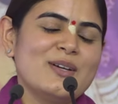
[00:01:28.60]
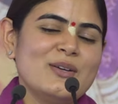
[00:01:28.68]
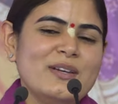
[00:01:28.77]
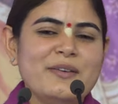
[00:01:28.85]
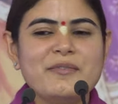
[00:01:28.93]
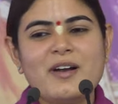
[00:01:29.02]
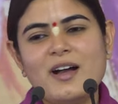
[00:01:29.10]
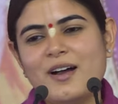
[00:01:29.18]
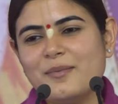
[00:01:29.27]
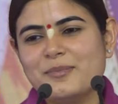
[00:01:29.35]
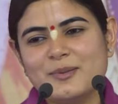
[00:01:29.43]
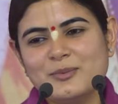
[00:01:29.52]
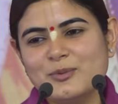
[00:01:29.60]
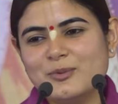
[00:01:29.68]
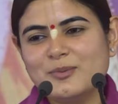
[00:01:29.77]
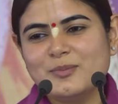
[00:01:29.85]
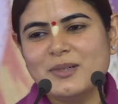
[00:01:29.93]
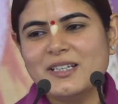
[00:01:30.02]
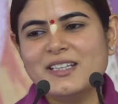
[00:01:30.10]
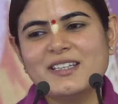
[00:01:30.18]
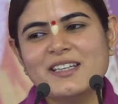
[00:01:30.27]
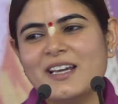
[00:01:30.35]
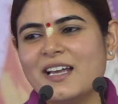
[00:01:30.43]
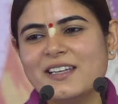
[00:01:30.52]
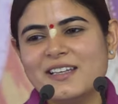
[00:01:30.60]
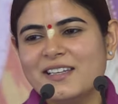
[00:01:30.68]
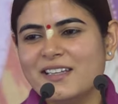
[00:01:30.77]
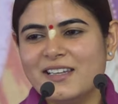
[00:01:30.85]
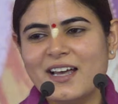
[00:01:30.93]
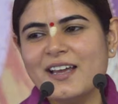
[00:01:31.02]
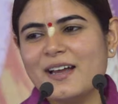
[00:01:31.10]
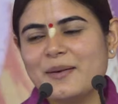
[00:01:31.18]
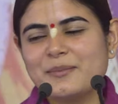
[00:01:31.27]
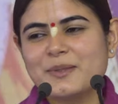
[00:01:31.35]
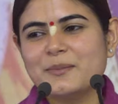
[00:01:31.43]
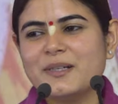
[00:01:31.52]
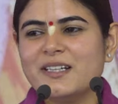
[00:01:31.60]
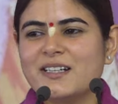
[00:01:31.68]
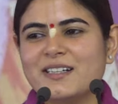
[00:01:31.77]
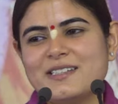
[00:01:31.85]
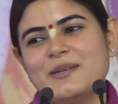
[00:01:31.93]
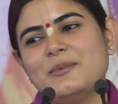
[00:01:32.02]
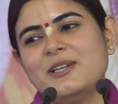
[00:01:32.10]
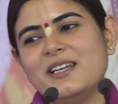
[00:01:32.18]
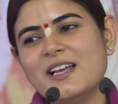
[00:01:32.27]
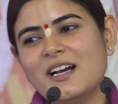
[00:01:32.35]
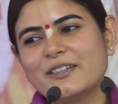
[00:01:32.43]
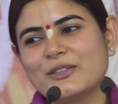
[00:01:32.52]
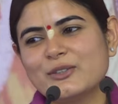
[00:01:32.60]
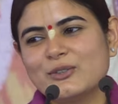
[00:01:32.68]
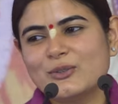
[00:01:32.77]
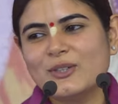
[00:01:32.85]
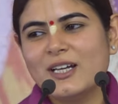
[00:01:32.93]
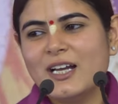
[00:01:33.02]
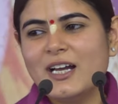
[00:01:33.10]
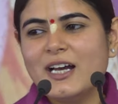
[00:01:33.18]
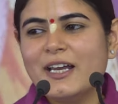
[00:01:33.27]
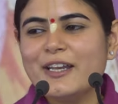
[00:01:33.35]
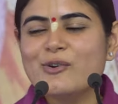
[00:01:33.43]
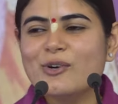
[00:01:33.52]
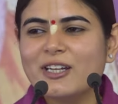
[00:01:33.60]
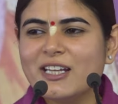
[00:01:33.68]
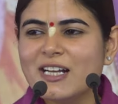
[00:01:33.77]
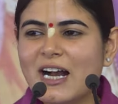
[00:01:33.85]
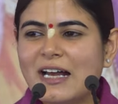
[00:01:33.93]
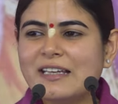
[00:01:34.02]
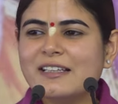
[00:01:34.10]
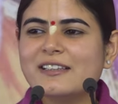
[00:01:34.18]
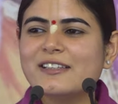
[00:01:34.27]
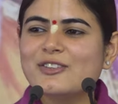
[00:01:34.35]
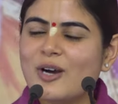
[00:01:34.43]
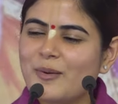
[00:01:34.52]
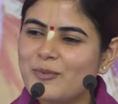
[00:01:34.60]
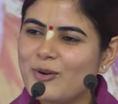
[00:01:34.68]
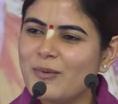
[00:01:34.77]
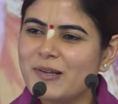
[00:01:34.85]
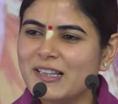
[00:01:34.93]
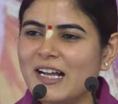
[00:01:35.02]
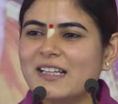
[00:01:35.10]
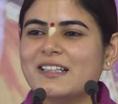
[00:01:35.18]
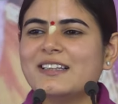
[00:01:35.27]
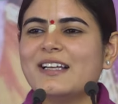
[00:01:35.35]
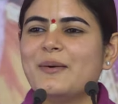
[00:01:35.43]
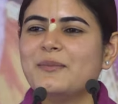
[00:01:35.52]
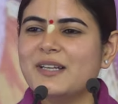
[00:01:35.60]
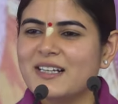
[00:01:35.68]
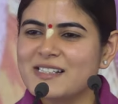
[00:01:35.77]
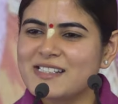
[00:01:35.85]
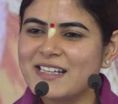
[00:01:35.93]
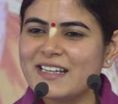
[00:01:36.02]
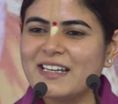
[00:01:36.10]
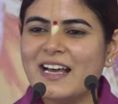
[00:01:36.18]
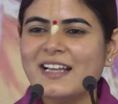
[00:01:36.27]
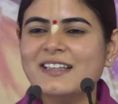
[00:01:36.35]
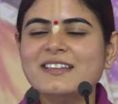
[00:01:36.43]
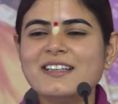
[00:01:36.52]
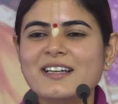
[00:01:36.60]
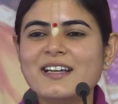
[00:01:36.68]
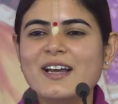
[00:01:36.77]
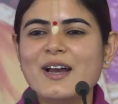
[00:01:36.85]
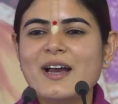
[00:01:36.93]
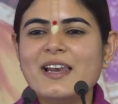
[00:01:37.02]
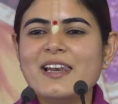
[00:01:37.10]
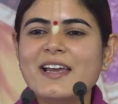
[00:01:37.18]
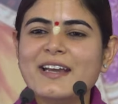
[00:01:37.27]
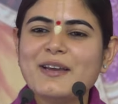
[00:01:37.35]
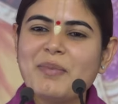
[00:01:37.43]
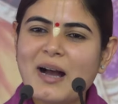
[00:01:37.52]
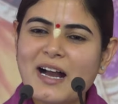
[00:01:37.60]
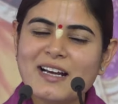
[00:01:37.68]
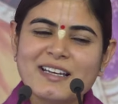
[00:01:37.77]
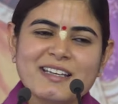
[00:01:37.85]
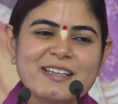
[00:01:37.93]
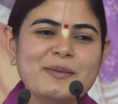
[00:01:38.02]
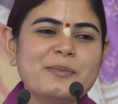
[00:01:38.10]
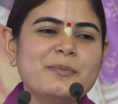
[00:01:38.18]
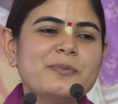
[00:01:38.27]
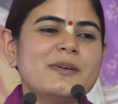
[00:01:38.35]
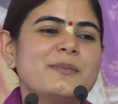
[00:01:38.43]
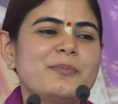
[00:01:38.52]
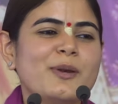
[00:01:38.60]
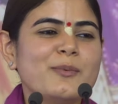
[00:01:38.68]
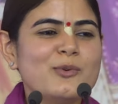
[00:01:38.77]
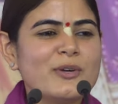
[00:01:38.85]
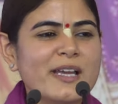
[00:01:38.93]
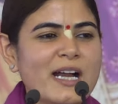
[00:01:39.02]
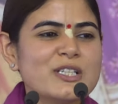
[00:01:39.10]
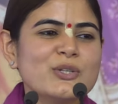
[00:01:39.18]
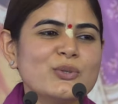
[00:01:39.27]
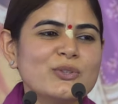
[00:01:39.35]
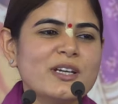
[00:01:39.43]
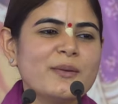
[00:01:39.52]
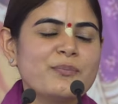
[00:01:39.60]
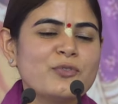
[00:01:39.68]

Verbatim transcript: अरे वाह प्रभु बड़ी निराली लीला है आपकी बड़ी गजब लीला करते हो अरे रोटी खानी थी तो हमको बता देते हम ढंग से खिला देते लेके भागने की प्रभु क्या जरूरत है